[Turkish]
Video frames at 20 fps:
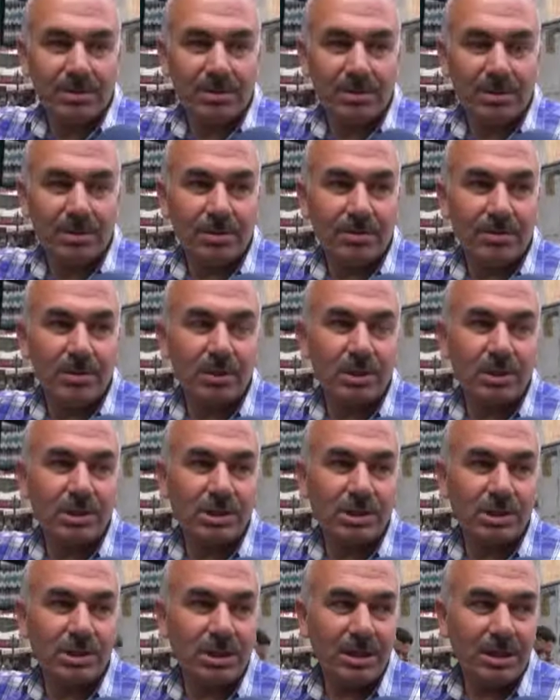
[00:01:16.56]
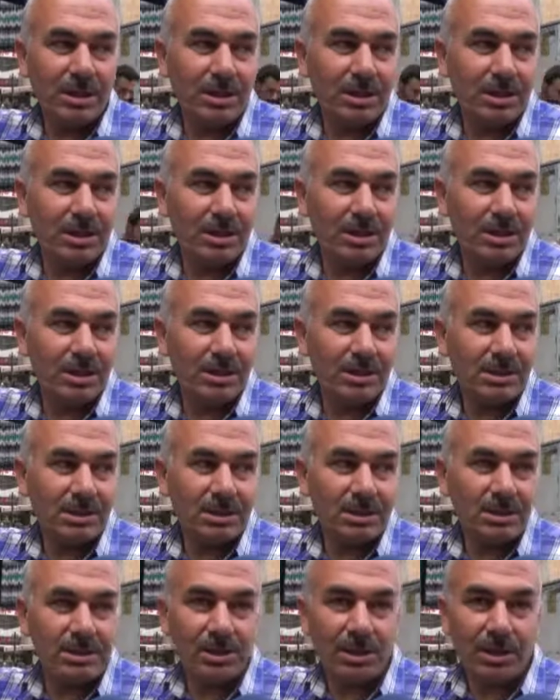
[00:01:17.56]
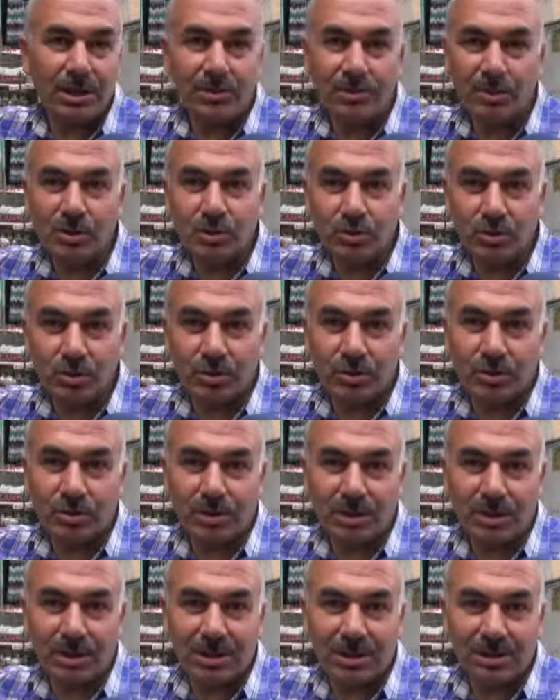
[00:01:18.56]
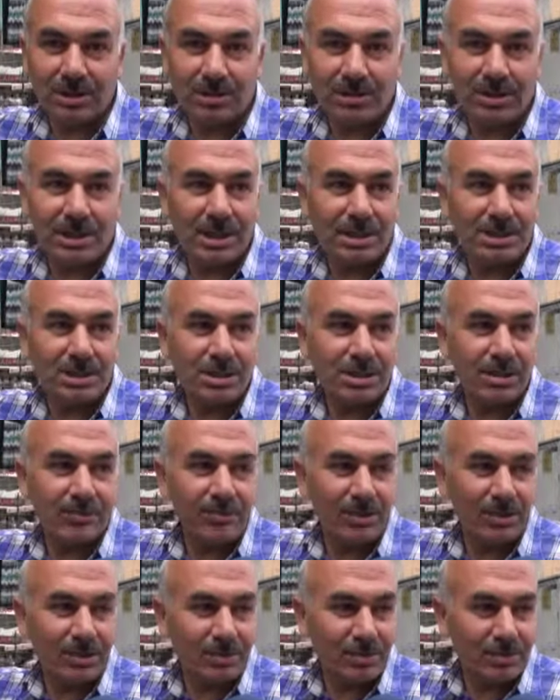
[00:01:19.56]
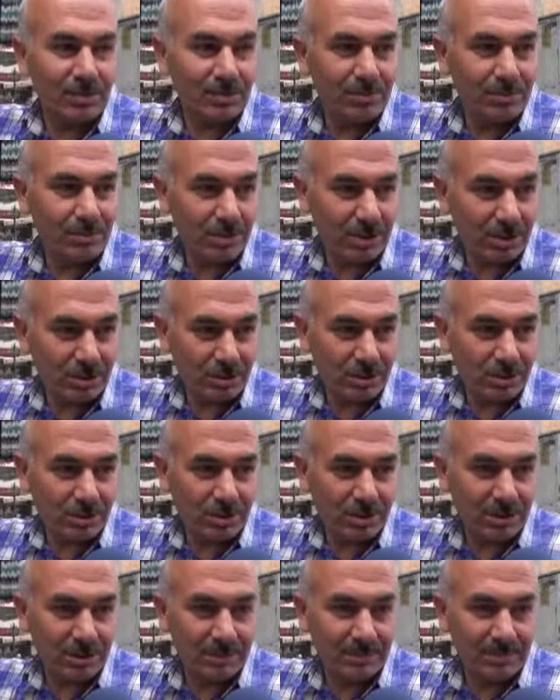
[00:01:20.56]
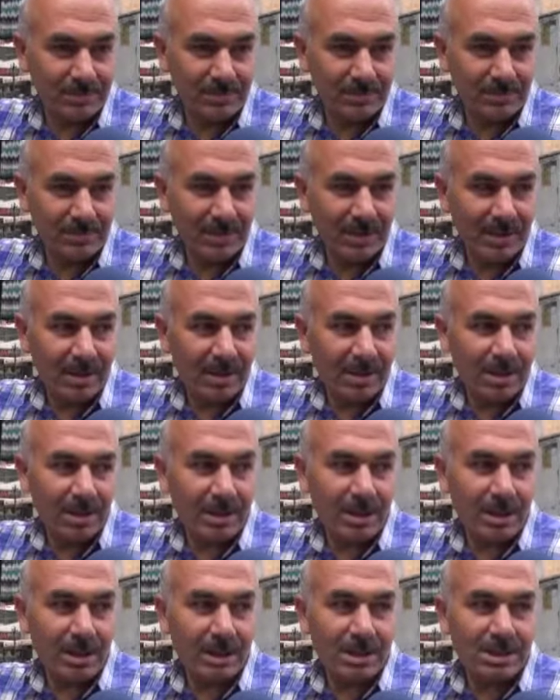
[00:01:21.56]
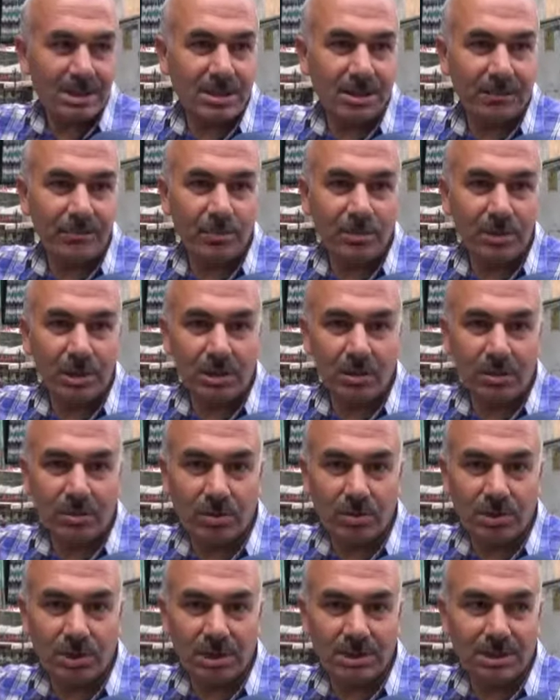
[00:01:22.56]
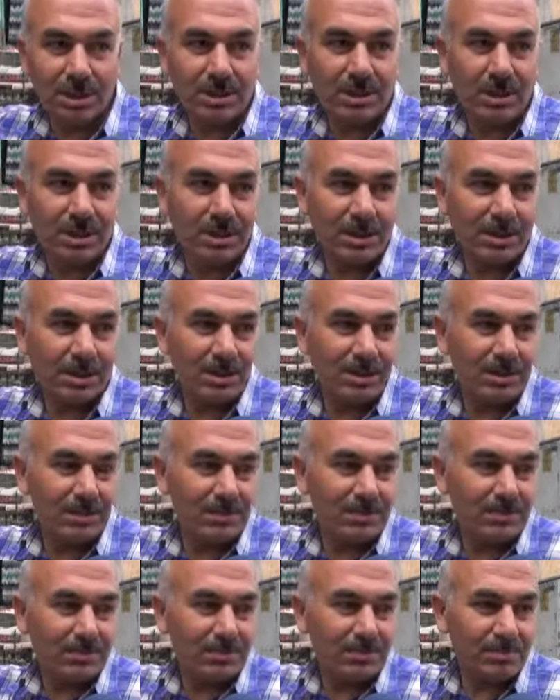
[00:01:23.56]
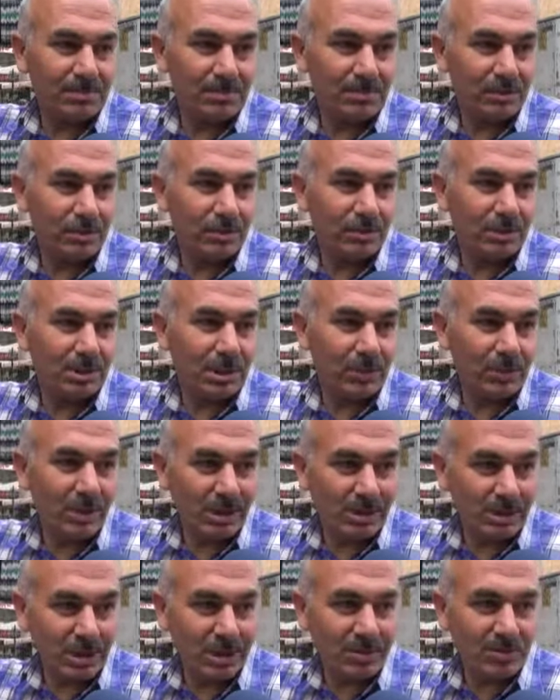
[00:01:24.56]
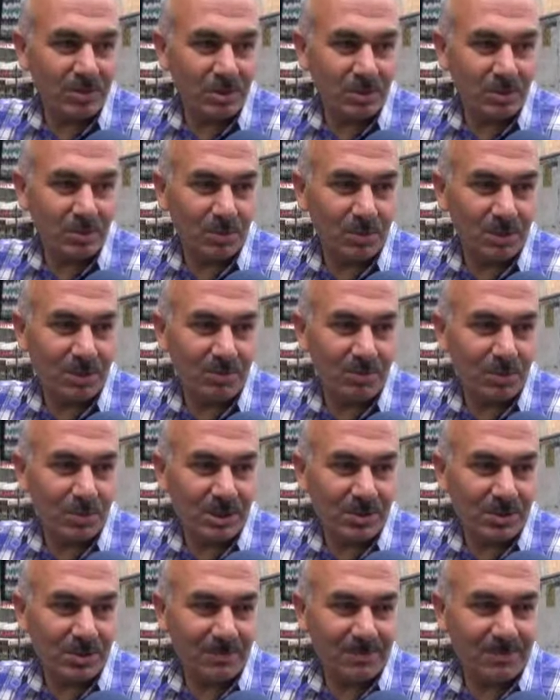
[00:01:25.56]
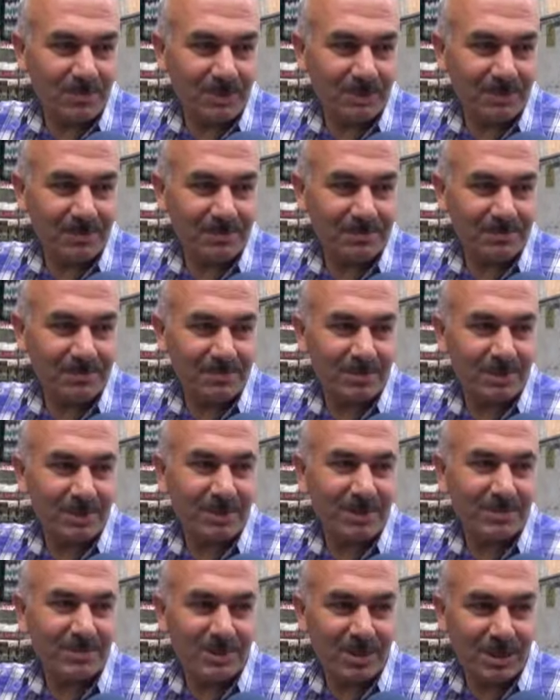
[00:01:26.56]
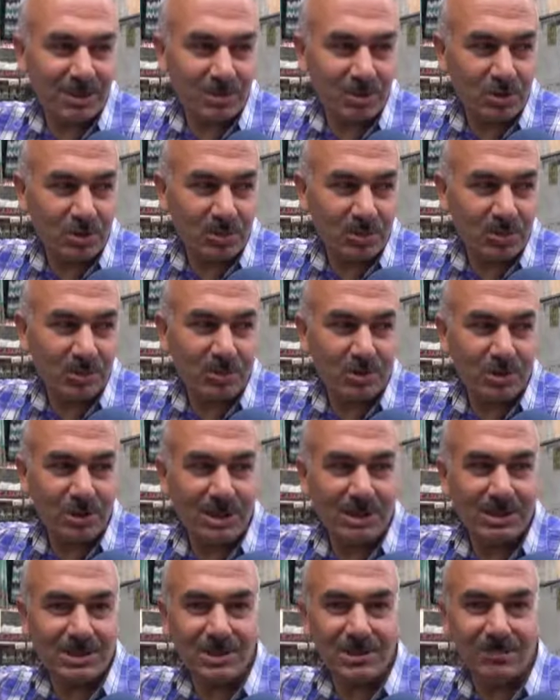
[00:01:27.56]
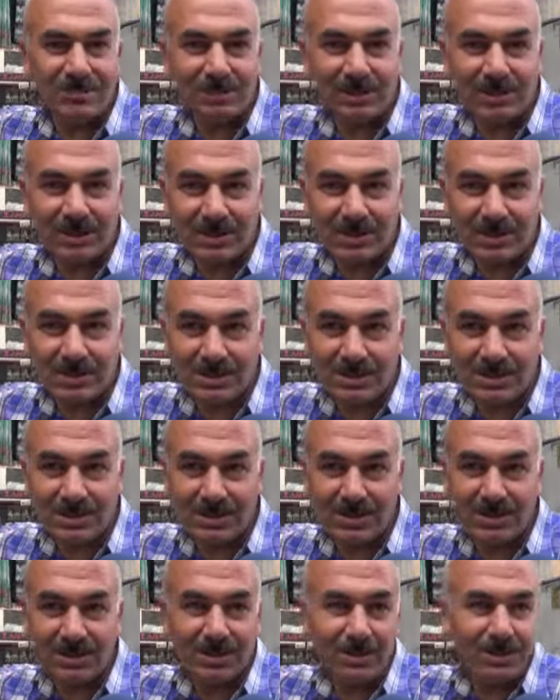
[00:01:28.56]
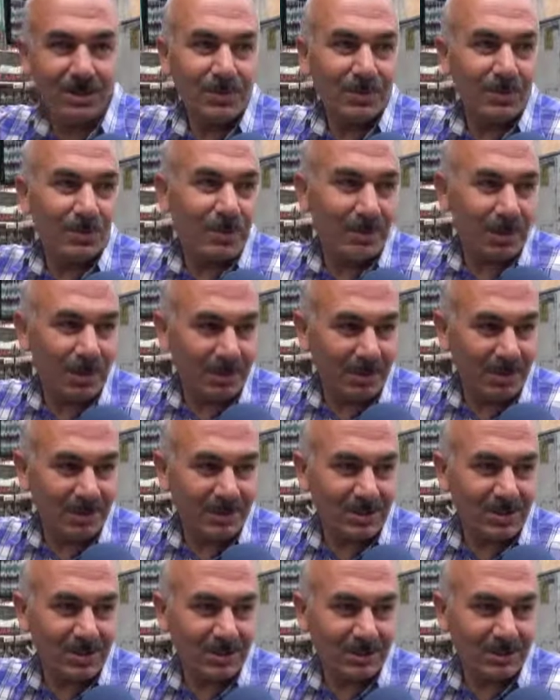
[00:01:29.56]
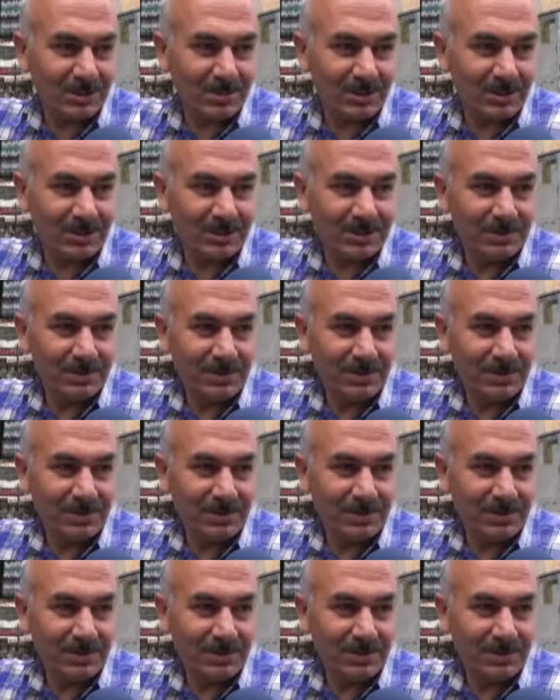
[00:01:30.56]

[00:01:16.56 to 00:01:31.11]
Valla bu hırsızlarla ilgili sıkıntılarımız çoktur yani. Esnaflar duyarsızdır. Eğer esnaf duyarlı olsa zaten e, bu devlet sahip çıkmıyor bu esnaflara. Madem sahip çıkmıyorsa esnafın kendisini kollaması lazım yani.